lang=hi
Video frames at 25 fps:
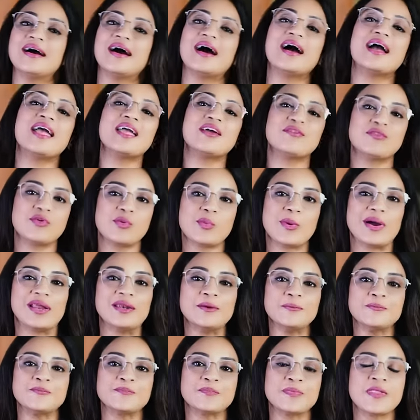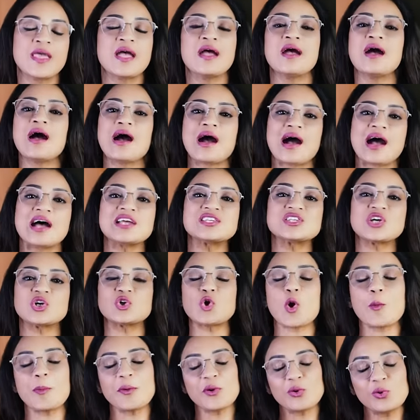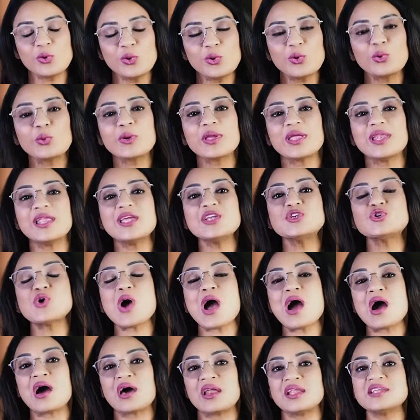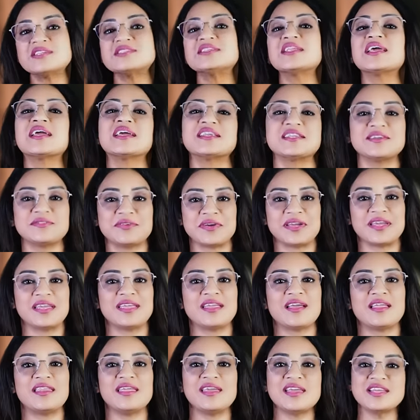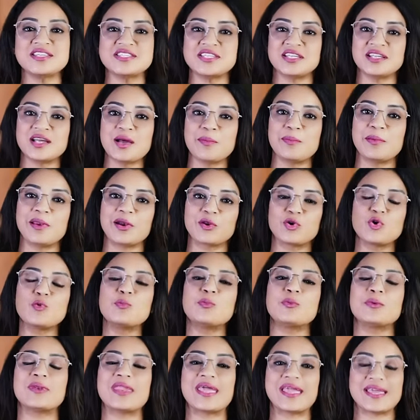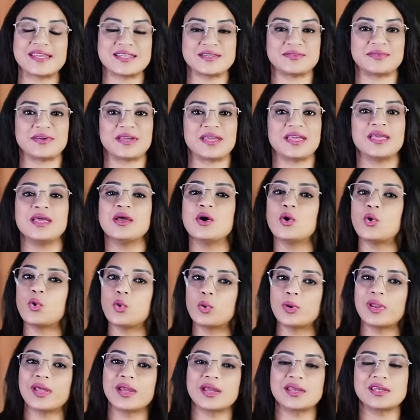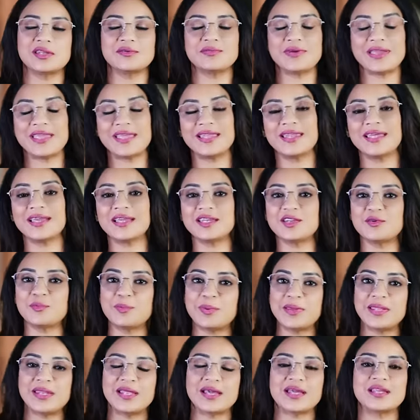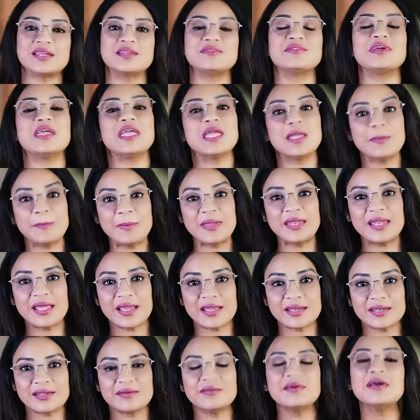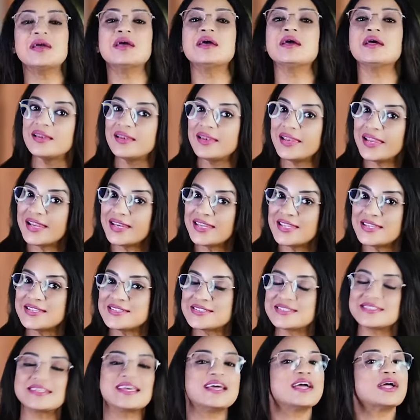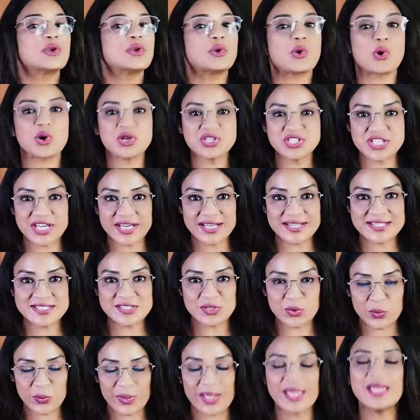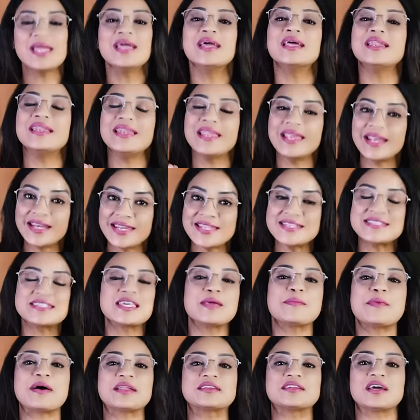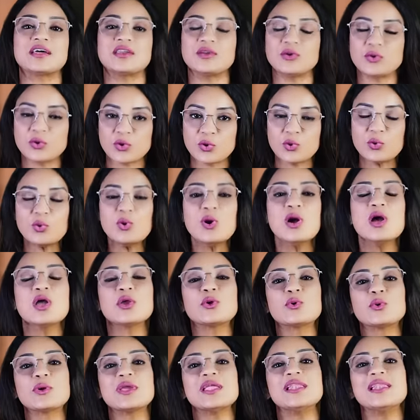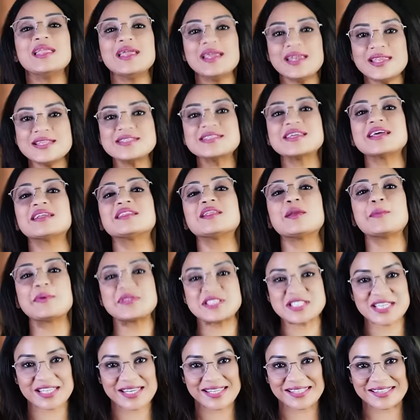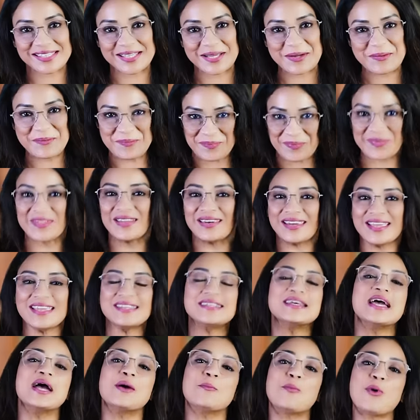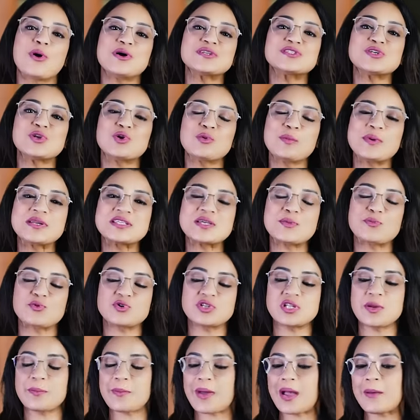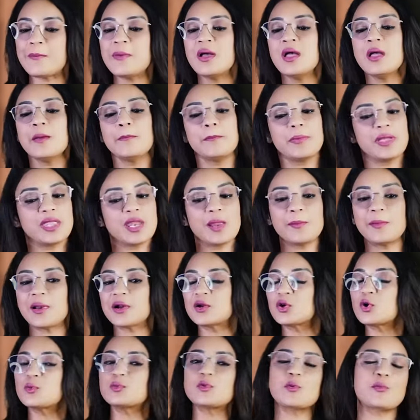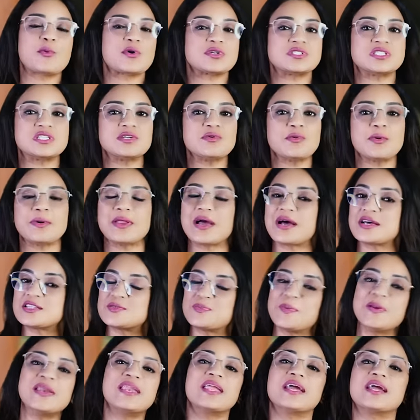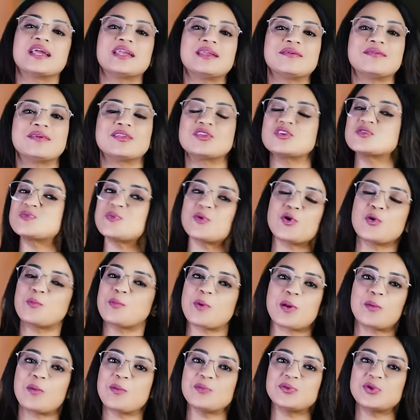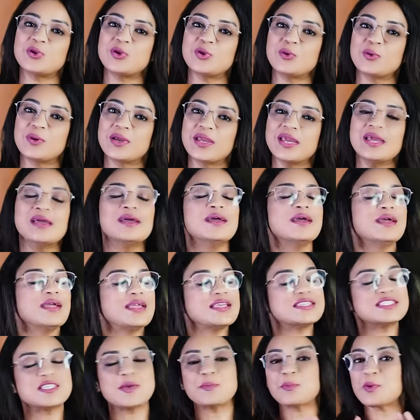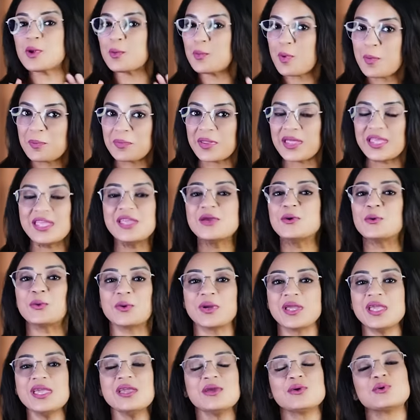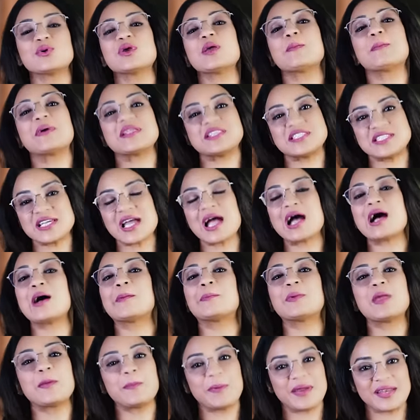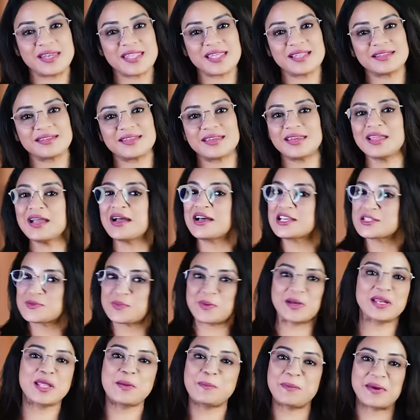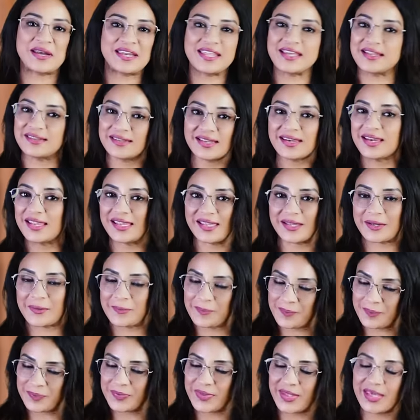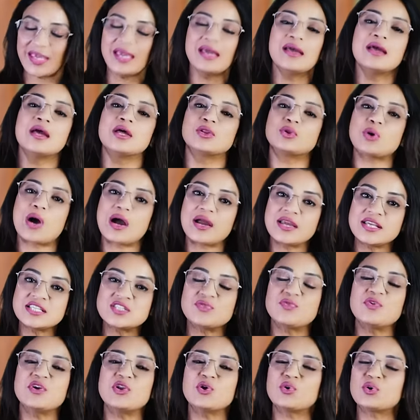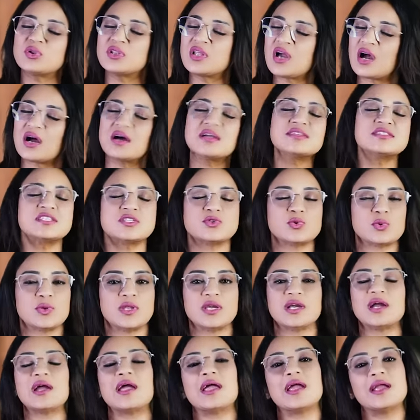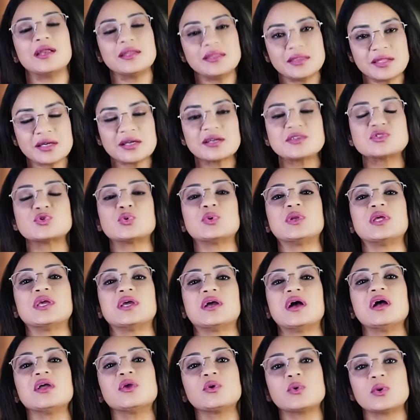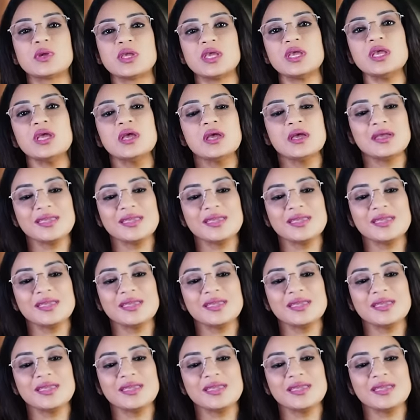हाय एवरीवन आज का टॉपिक उन लोगों के लिए जो आर एच नेगेटिव हैं यानी कि जिनका ब्लड ग्रुप नेगेटिव है ओ नेगेटिव ए नेगेटिव बी नेगेटिव ए बी नेगेटिव लेडीज़ नॉट जेंट्स ओके लेडीज़ की बात कर रही हूँ क्यों क्योंकि लेडीज़ के अंदर बच्चा रहता है राइट right? बहुत से लोग मेरे से पूछते हैं मैम मेरा ब्लड ग्रुप तो पॉजिटिव और हस्बैंड नेगेटिव है तो इसमें कोई प्रॉब्लम तो नहीं होगी इससे प्रॉब्लम नहीं होगी क्योंकि बच्चा आपके पेट के अंदर है हस्बैंड के पेट के अंदर नहीं है ठीक है तो इस वीडियो को ध्यान से सुनिएगा एंड तक सुनिएगा क्योंकि